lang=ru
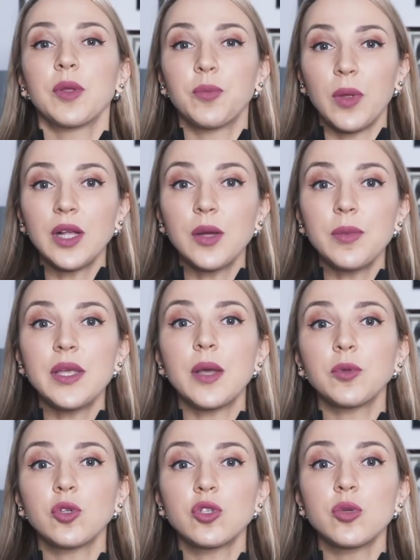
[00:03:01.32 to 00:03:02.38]
Под палками я
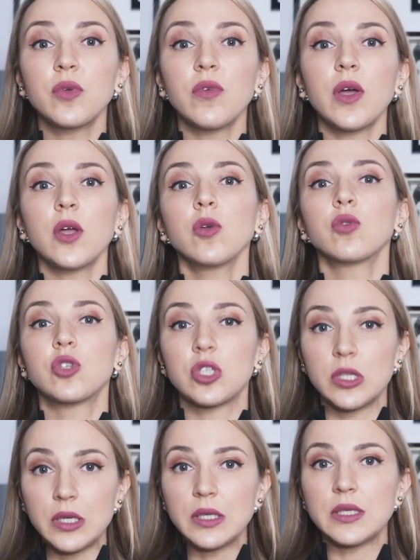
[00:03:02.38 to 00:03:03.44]
подразумеваю
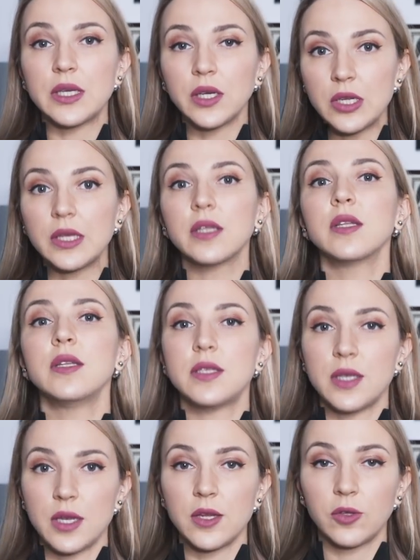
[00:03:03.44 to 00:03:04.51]
ручные техники
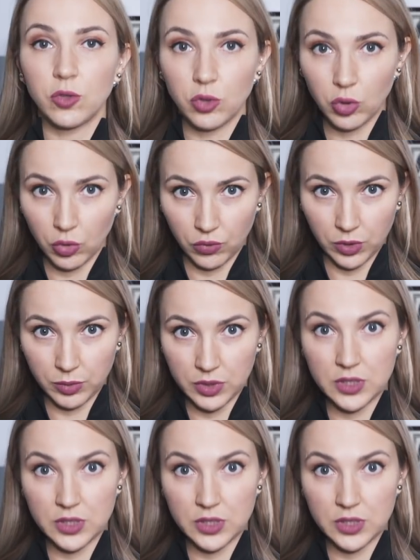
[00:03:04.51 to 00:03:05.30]
нанесения татуировками.